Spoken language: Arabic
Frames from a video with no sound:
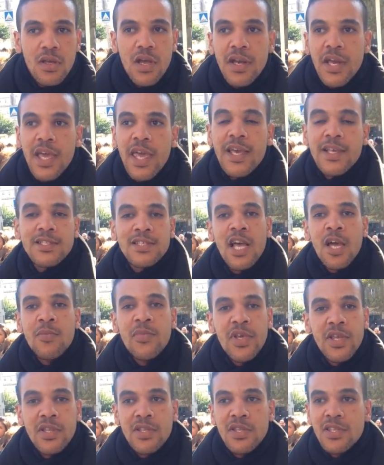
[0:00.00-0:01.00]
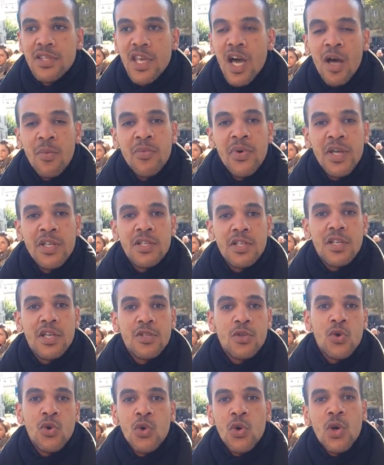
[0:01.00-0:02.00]
انا كاين صاحبي ديابيت
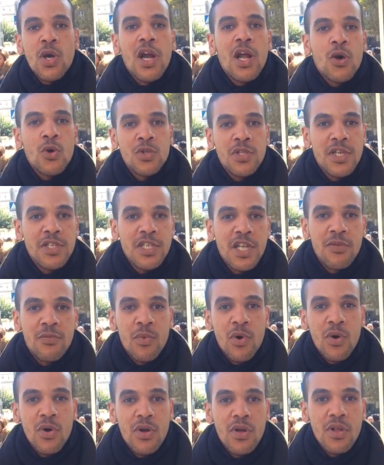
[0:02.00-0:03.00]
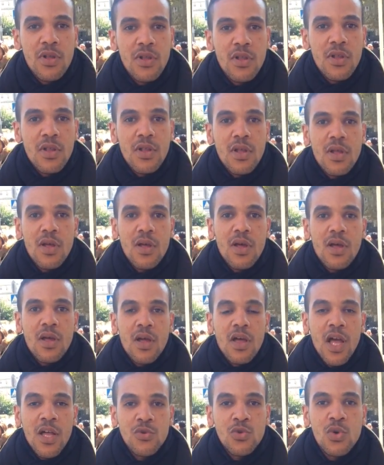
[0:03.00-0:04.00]
قطعوا له كراعو نيرمون
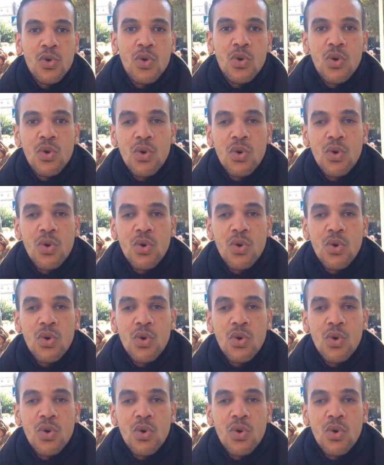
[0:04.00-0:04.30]
عنده